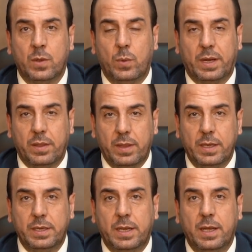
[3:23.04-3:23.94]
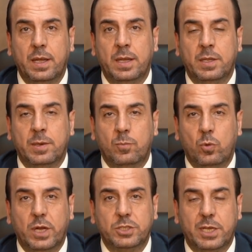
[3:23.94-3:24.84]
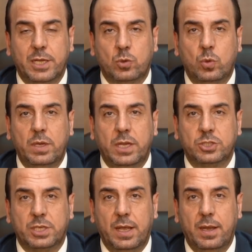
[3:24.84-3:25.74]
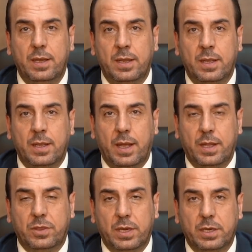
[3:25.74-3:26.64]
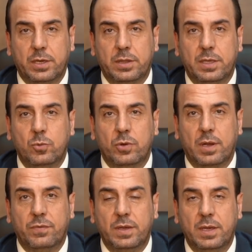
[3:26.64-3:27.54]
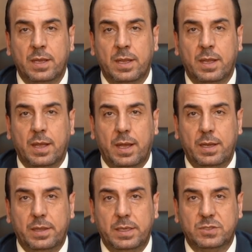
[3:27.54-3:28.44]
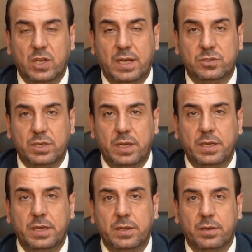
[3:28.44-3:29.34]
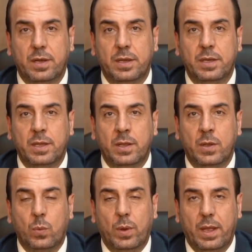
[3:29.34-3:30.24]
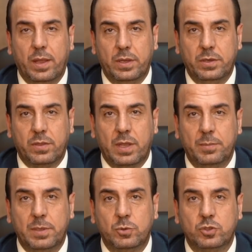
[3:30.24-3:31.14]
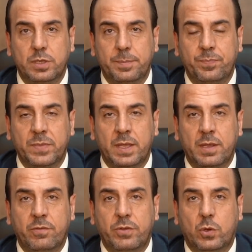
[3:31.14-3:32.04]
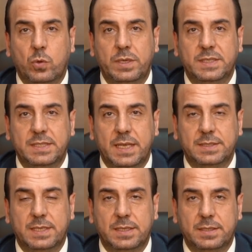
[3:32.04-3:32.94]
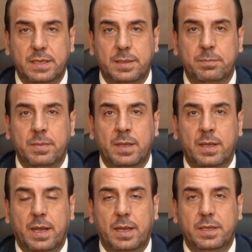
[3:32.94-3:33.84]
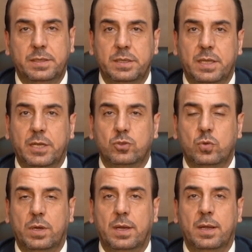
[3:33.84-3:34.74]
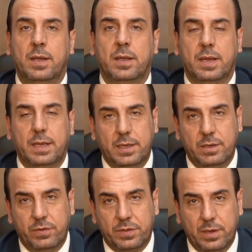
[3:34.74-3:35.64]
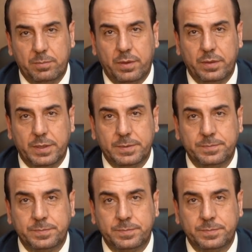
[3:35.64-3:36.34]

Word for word: وكذلك مواجهة كل أشكال التغيير الديمغرافي الذي سعت اليه ايران وهذا النظام المجرم في كل سياساتهم التي انتهجوها خلال الفتره الماضيه.